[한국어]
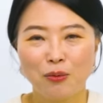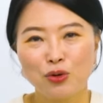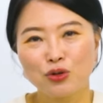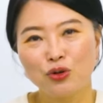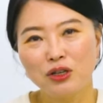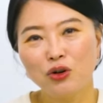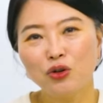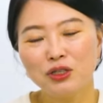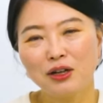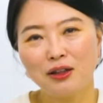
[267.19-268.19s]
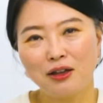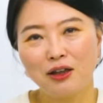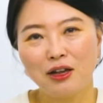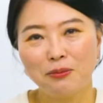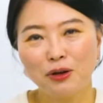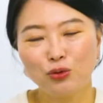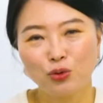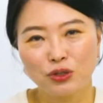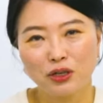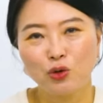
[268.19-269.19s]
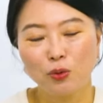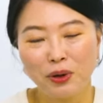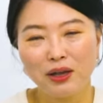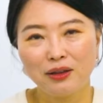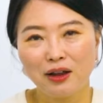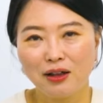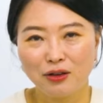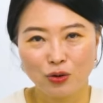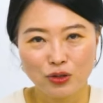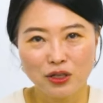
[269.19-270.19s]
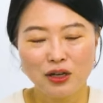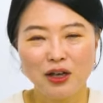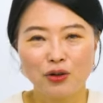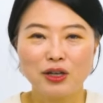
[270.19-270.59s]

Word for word: 벌써 이런 시간 안에 일만 구독자를 돌파했다라는 것이